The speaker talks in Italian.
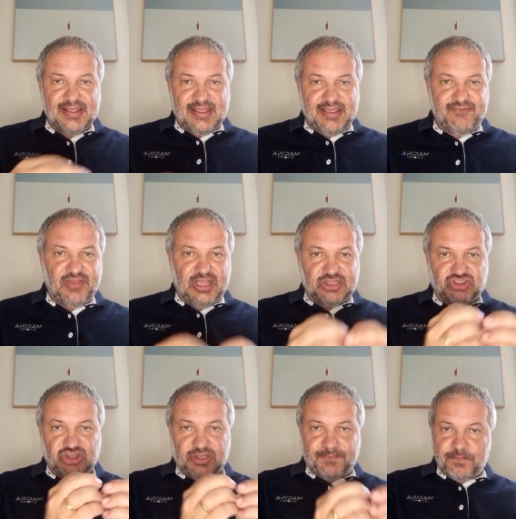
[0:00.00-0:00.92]

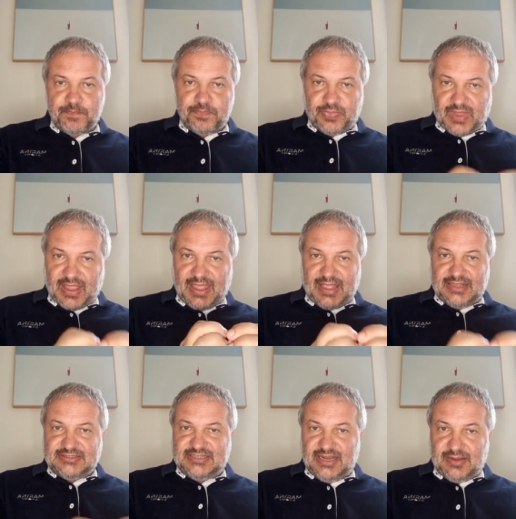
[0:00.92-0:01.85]
invece
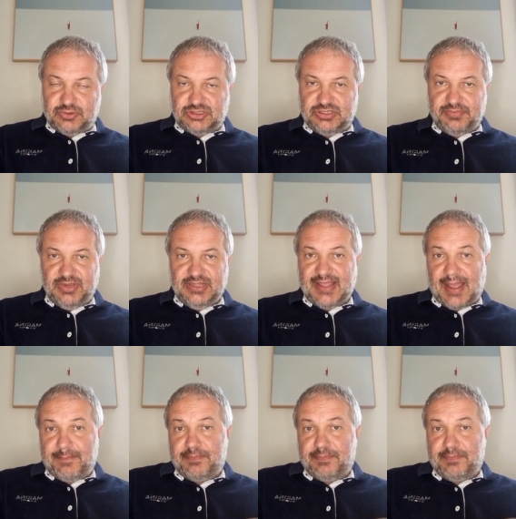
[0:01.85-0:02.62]
eh, c'è la possibilità